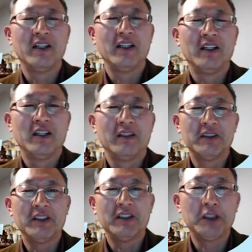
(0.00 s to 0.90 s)

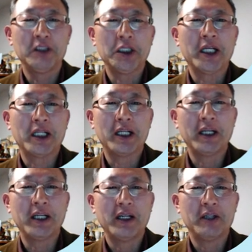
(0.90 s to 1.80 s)
너희들
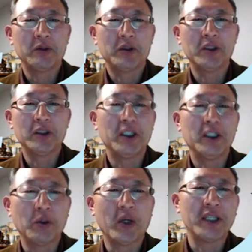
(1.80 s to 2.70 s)
나라에 또는 너희
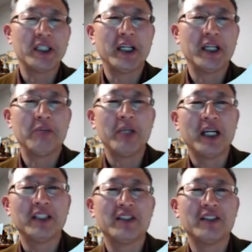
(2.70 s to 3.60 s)
동아시아에 미학이
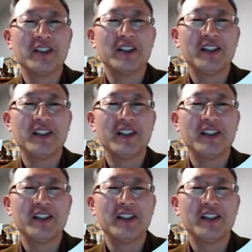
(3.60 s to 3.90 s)
있어?